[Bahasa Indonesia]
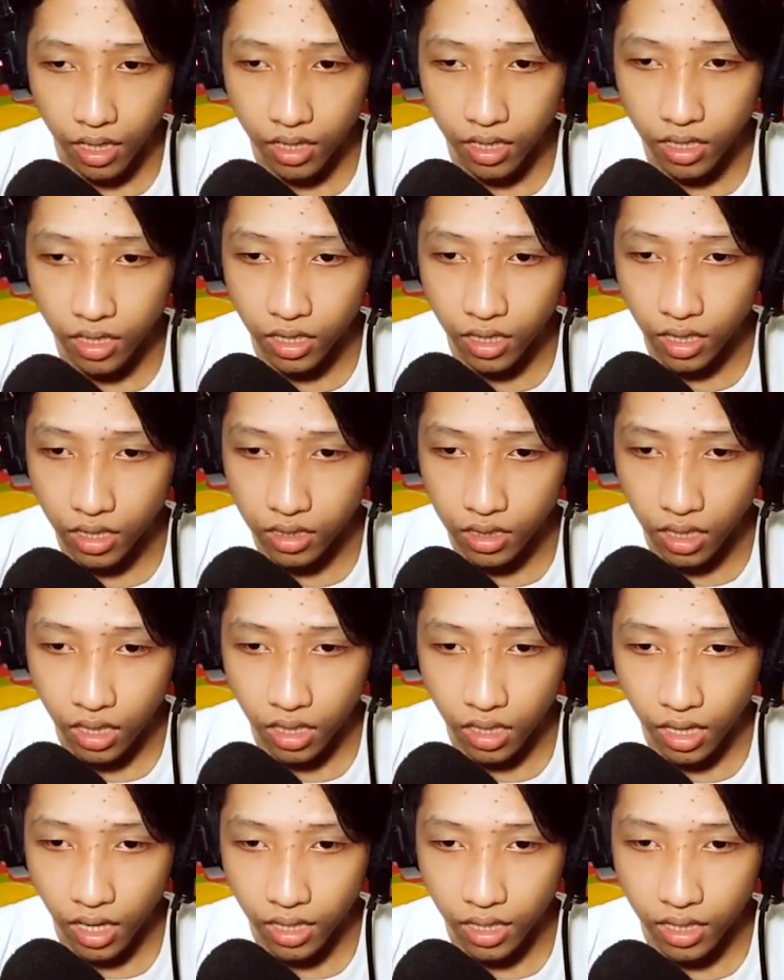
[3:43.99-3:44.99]
ini guys
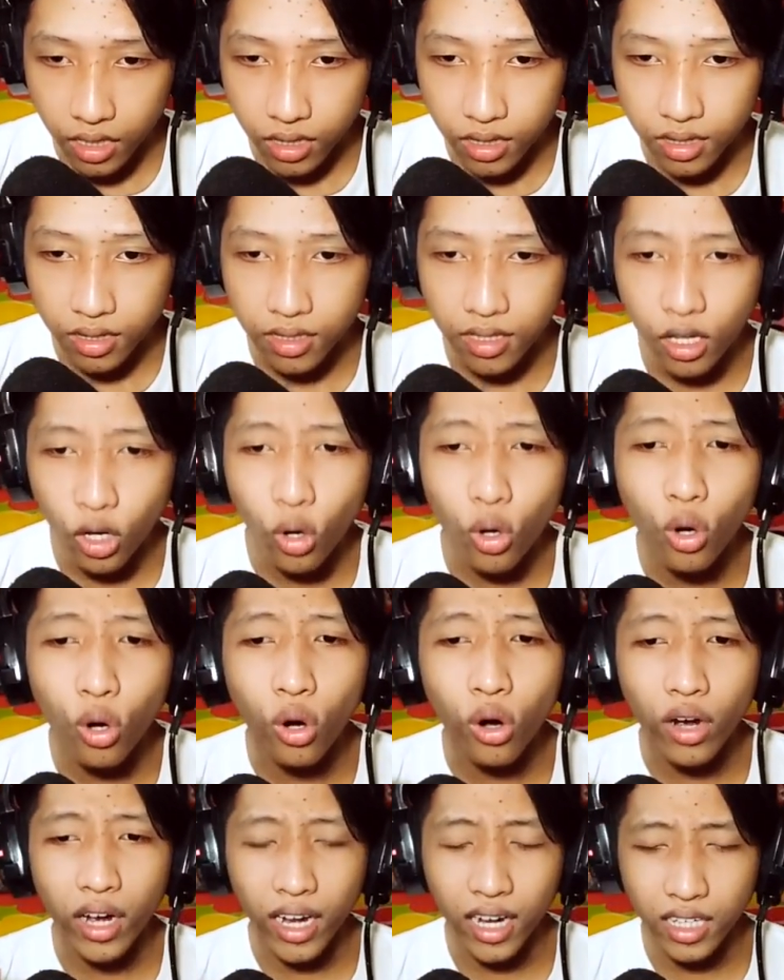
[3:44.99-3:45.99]
ya ada
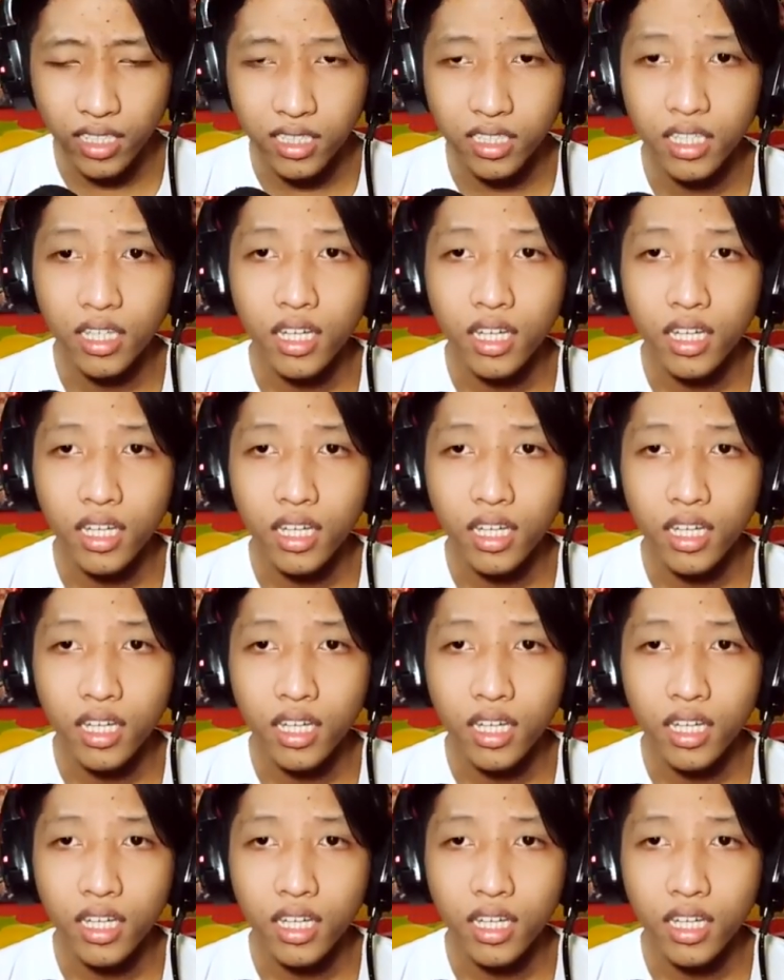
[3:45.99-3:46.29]
logo S